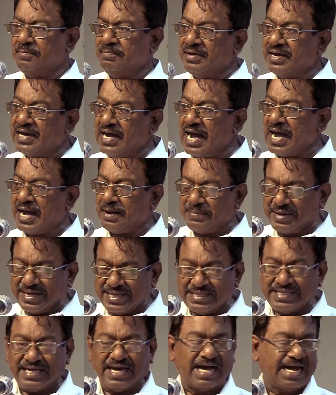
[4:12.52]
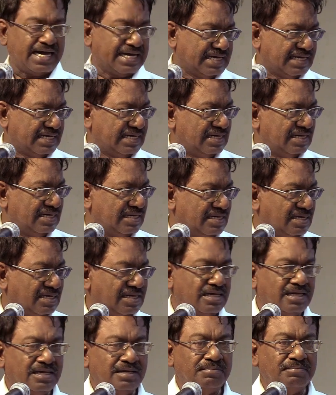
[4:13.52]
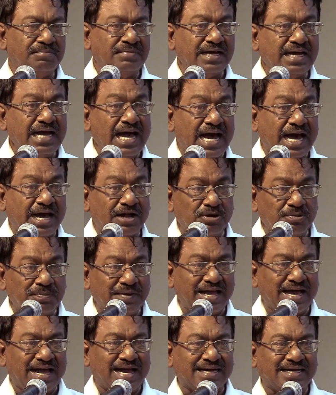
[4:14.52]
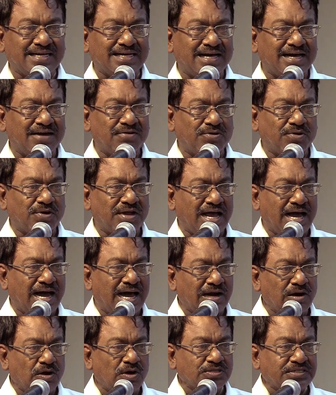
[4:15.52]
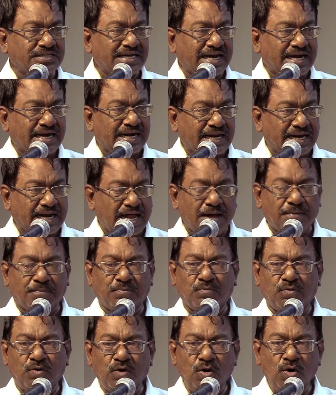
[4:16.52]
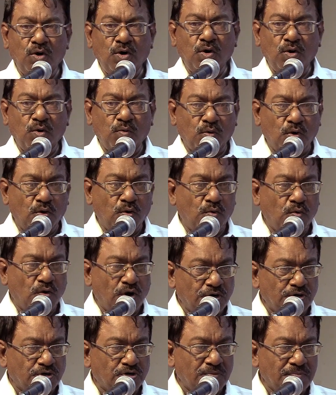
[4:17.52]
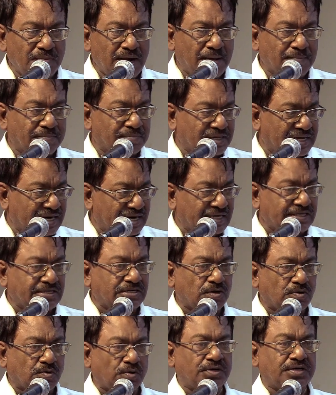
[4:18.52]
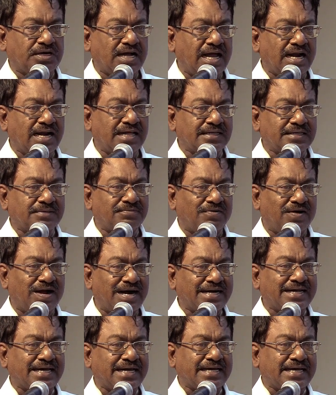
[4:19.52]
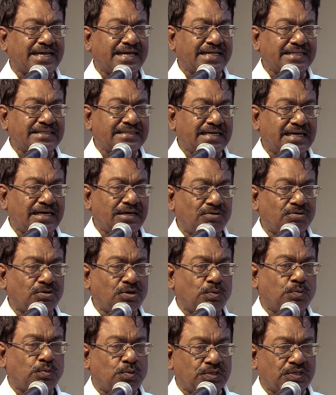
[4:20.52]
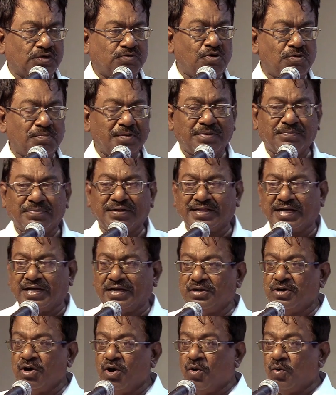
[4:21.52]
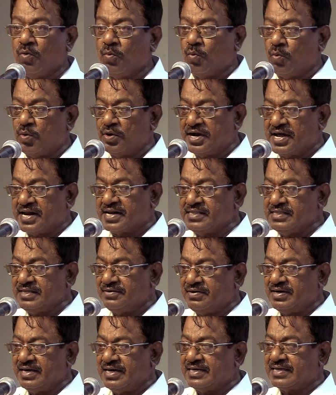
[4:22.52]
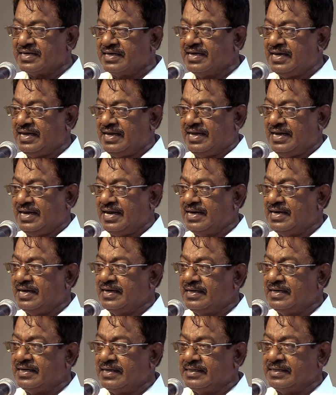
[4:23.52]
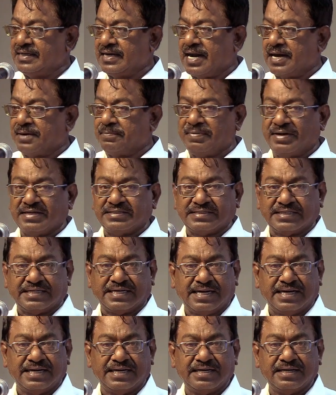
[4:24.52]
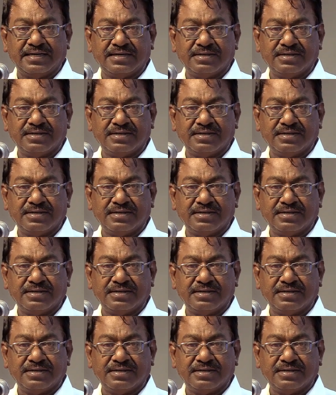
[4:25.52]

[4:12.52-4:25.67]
மிக அமைதியாக மிக அருமையாக அவருடைய ஆலோசனைகள் எல்லாம் ஒவ்வொன்றும் நாம் ஏற்றுக்கொண்டால் அது நம் வாழ்க்கைக்கு எந்த அளவுக்கு உதவும் என்பதை உணர்ந்தவன் என்ற நிலையிலே நின்று இன்று நான் பேசுகிறேன்